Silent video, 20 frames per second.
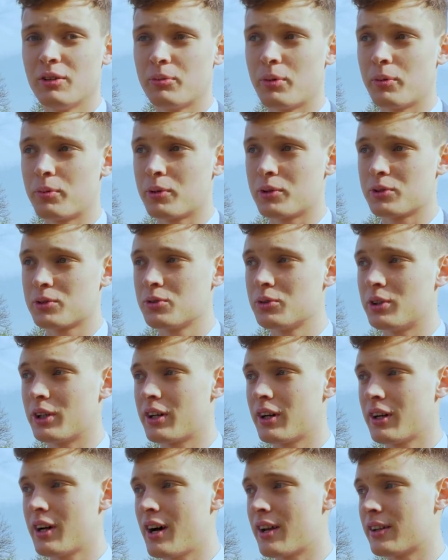po prostu
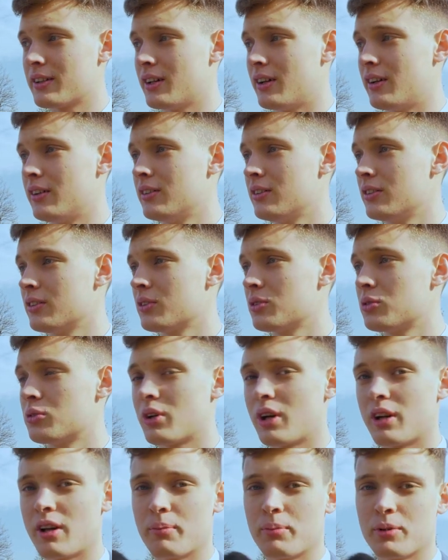taka karta,
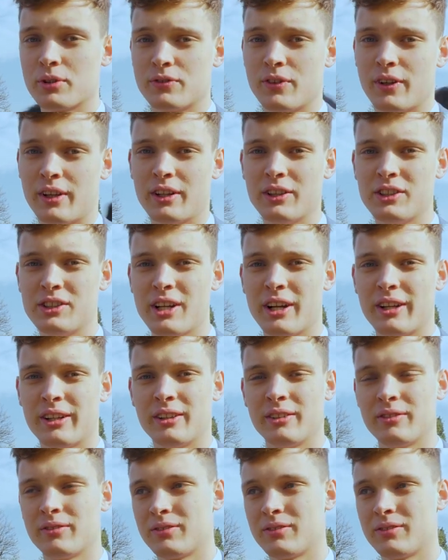która nam pozwala iść dalej,